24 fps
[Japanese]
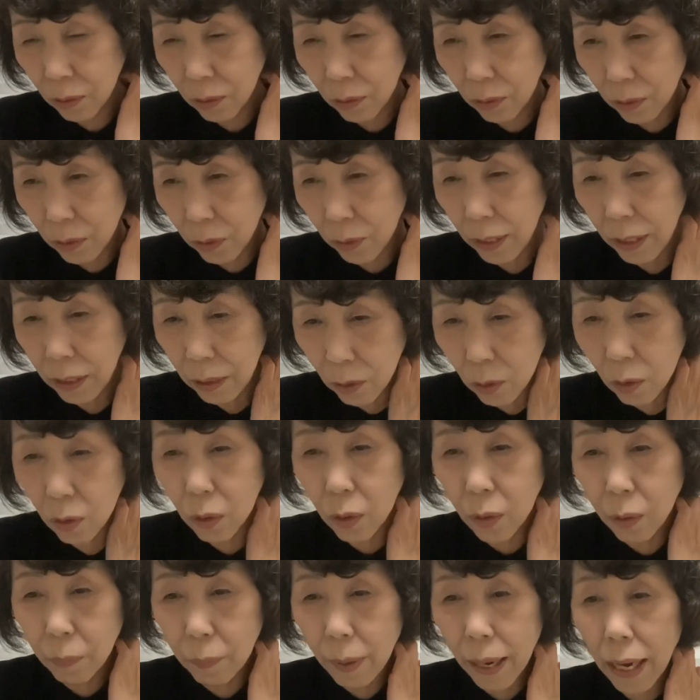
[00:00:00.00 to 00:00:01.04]
それ
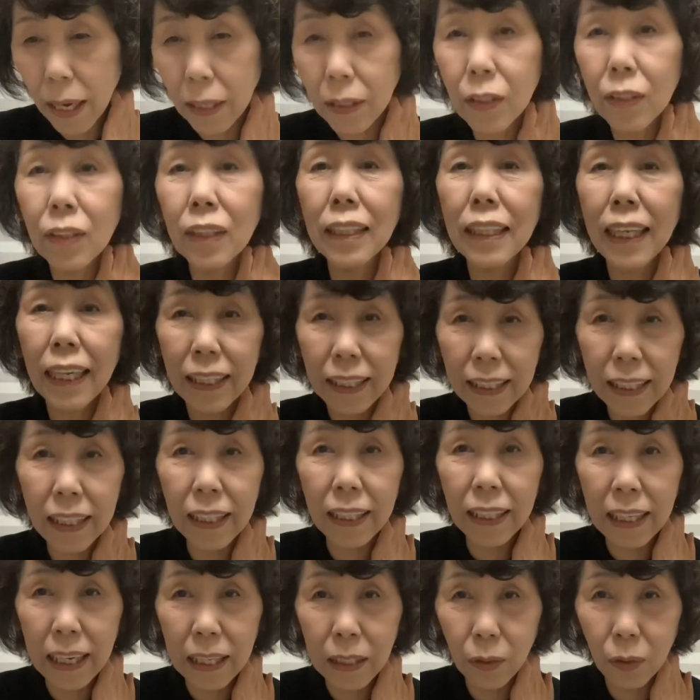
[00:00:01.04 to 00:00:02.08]
と、まあ、ついで
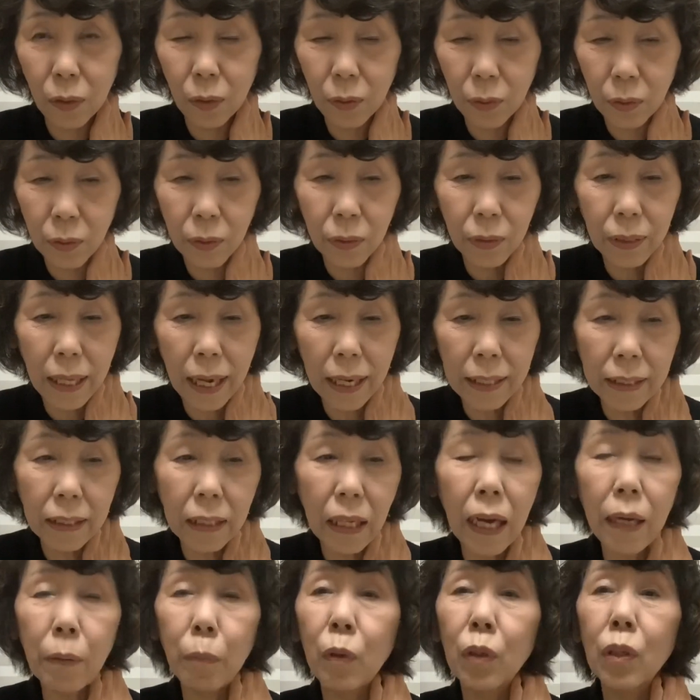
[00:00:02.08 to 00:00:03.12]
に、あの、足り
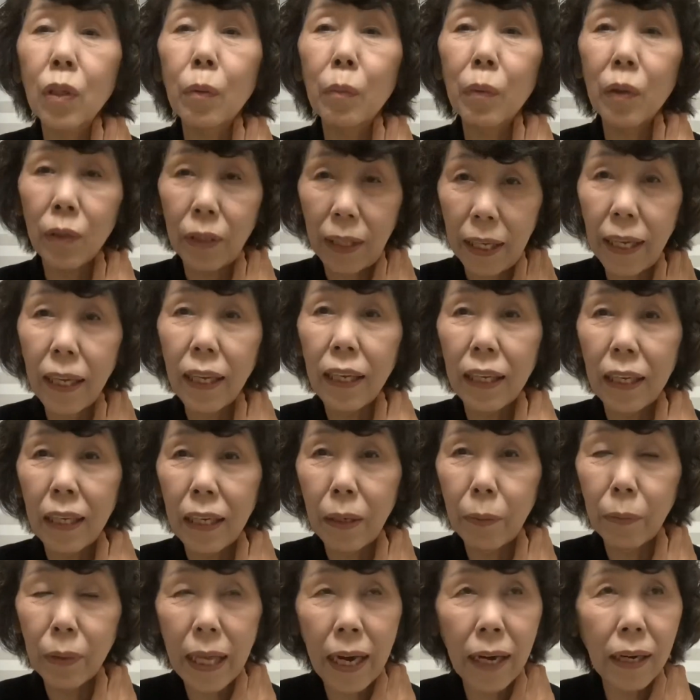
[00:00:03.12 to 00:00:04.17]
ないものもね、
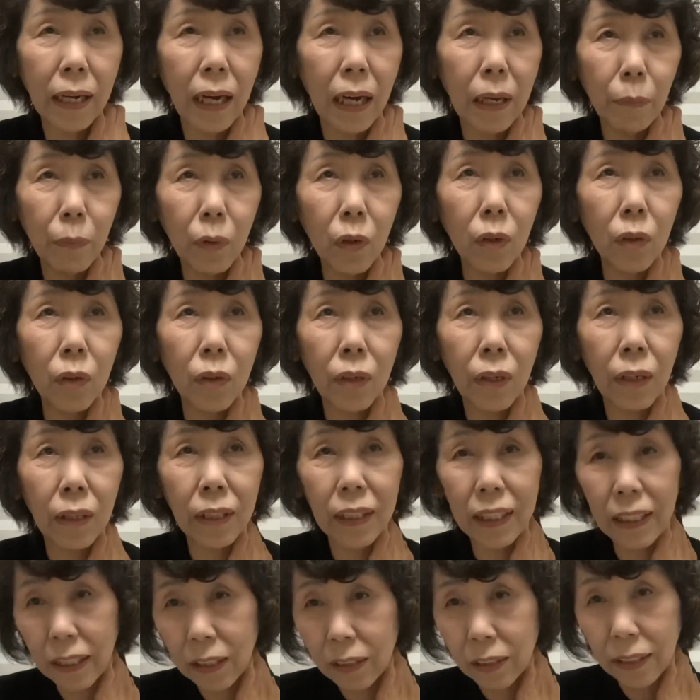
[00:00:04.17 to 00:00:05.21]
何回も
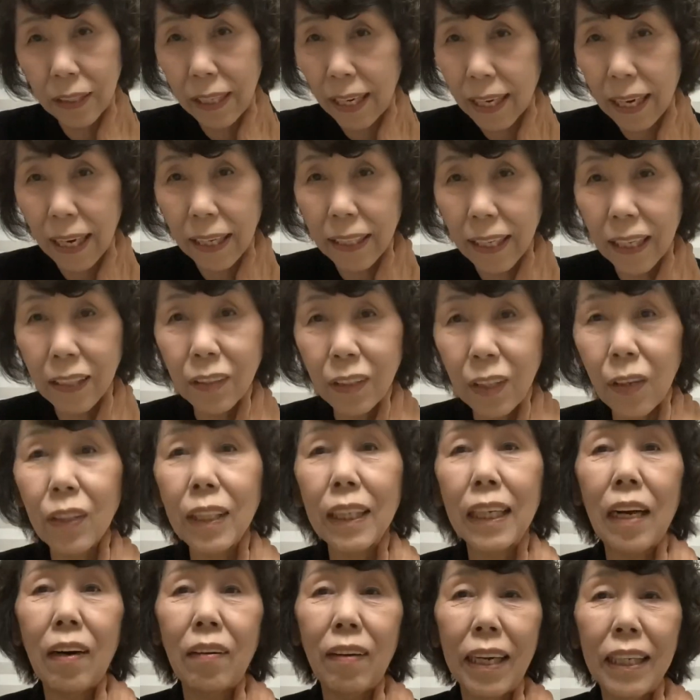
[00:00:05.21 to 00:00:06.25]
出かけるより
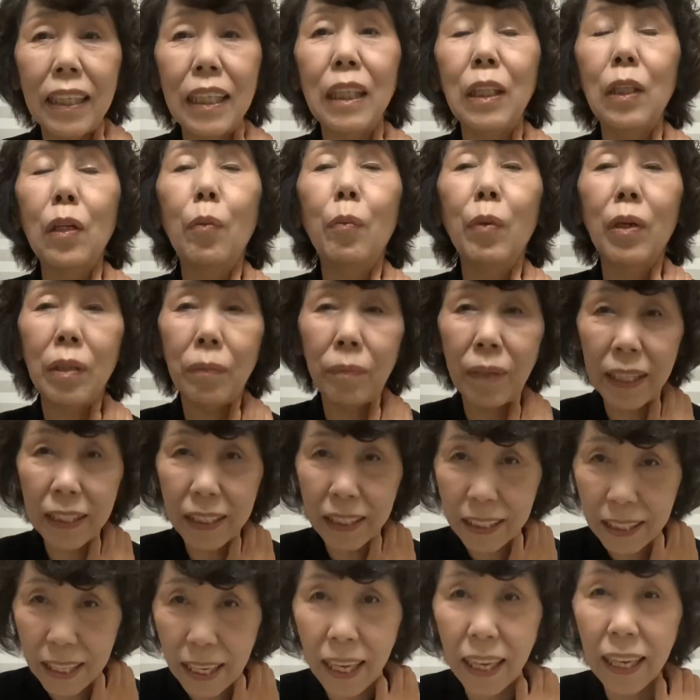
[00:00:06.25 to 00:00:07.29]
かはいいと思いま
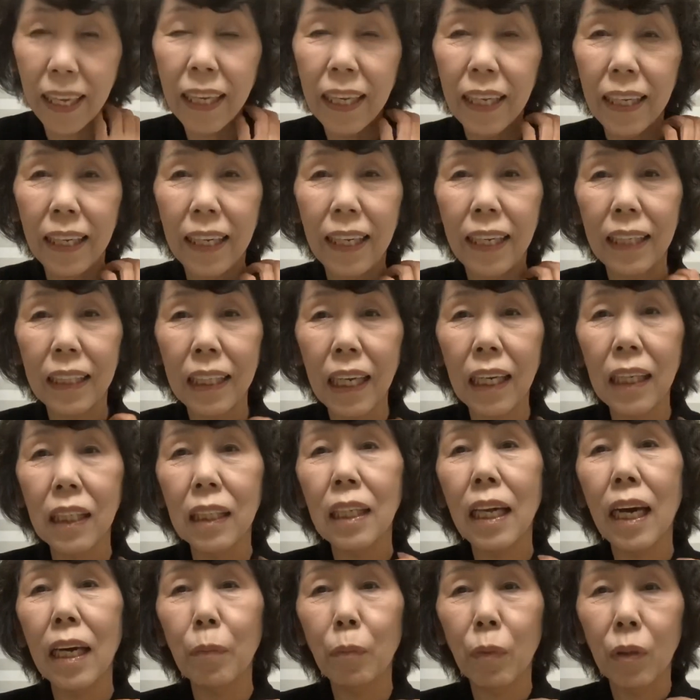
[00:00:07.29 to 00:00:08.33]
して、足り
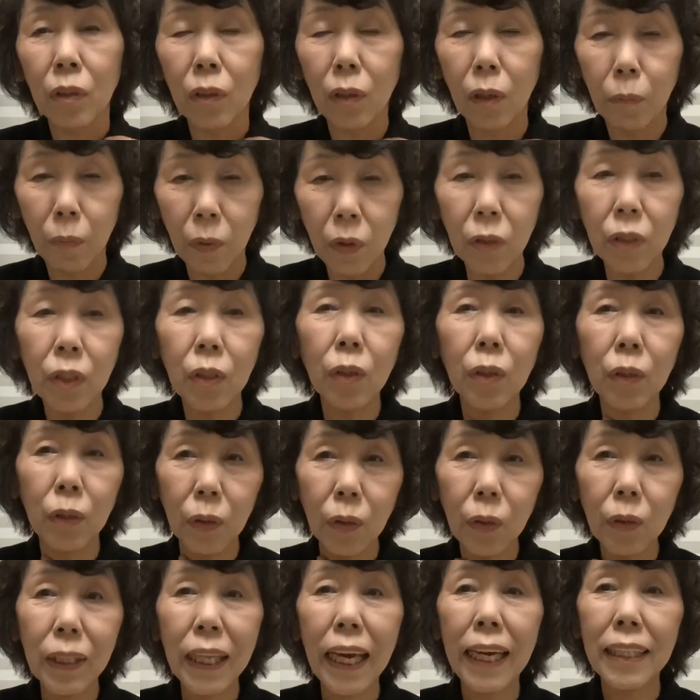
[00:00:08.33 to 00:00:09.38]
ないものもちょっ
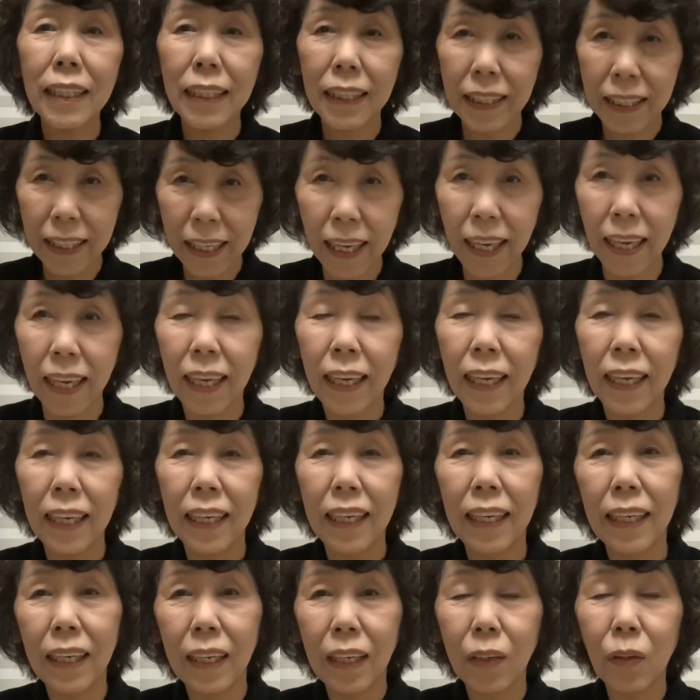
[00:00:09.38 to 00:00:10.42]
と足して、
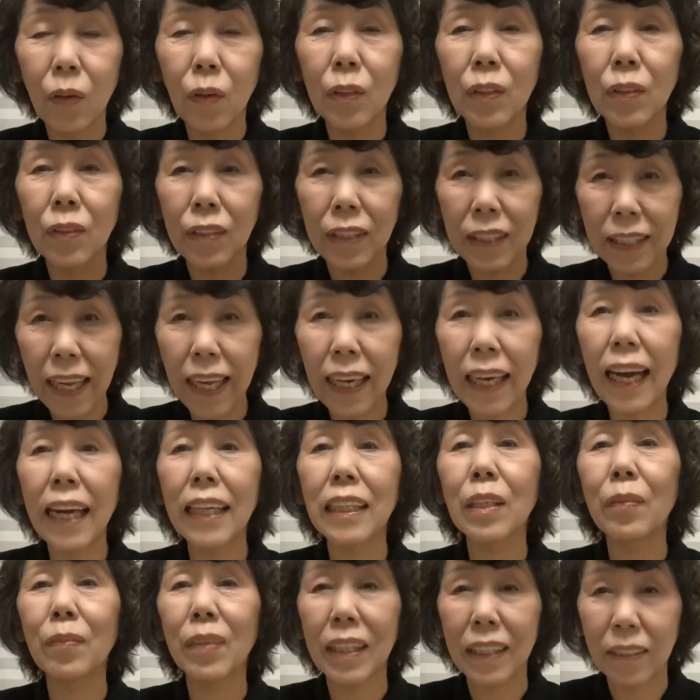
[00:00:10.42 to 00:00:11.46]
購入して帰っ
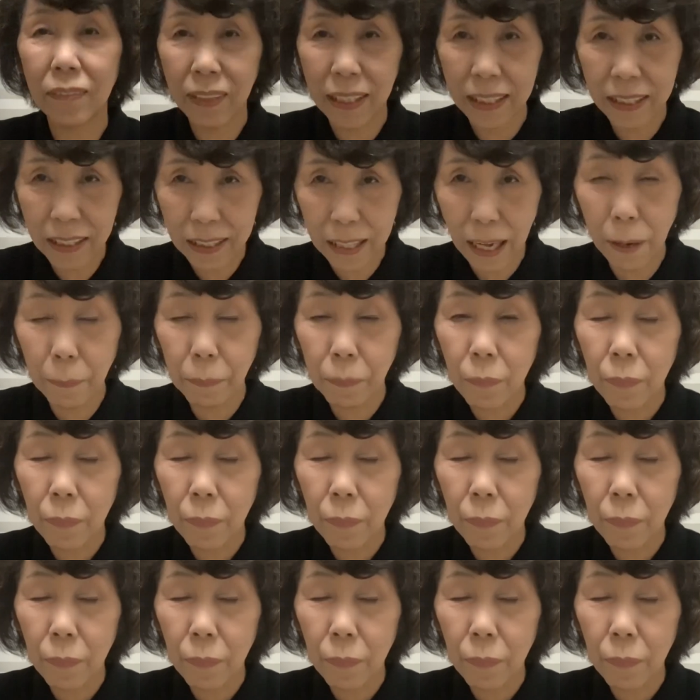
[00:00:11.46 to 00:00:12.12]
てまいりました。